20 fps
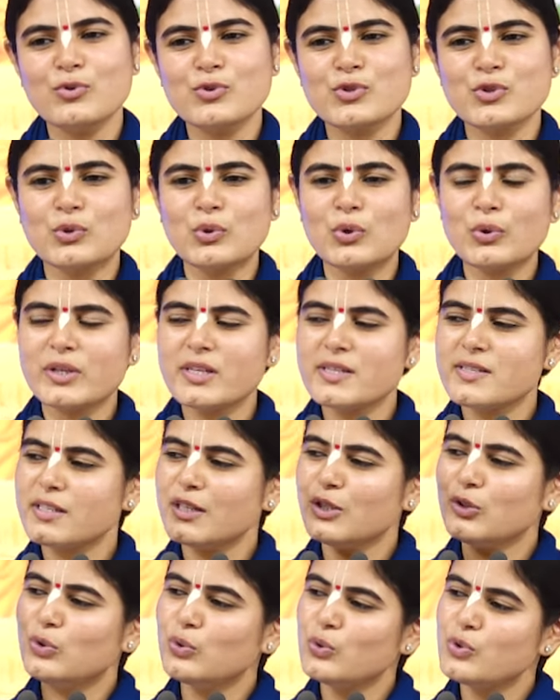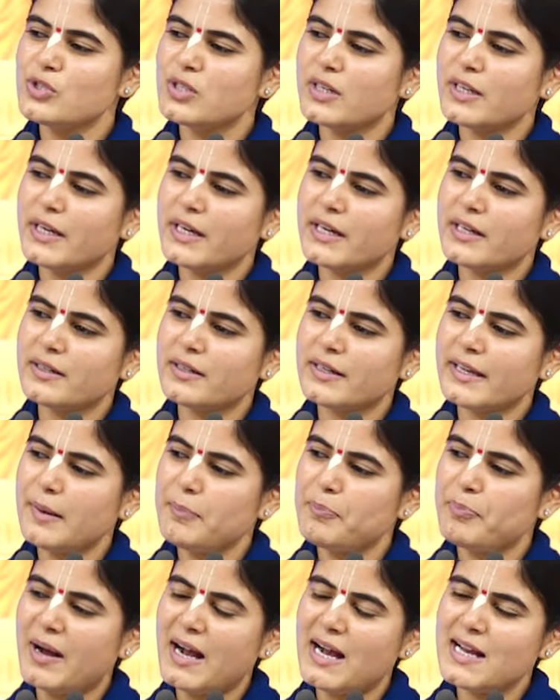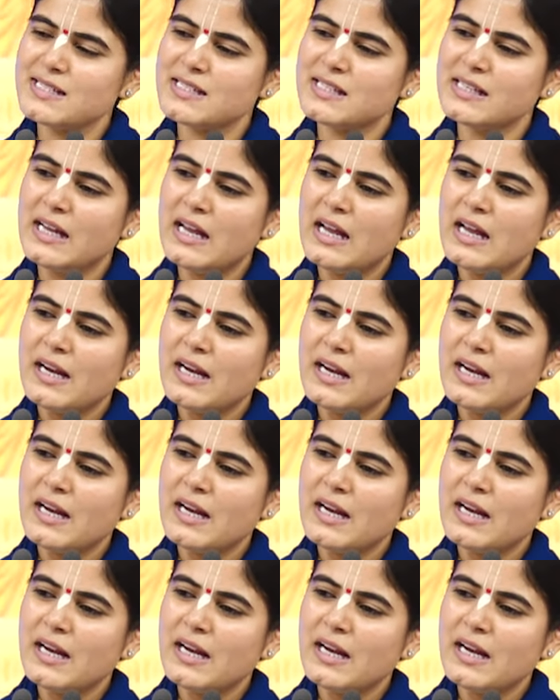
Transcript: उसको किसी दूसरे के पास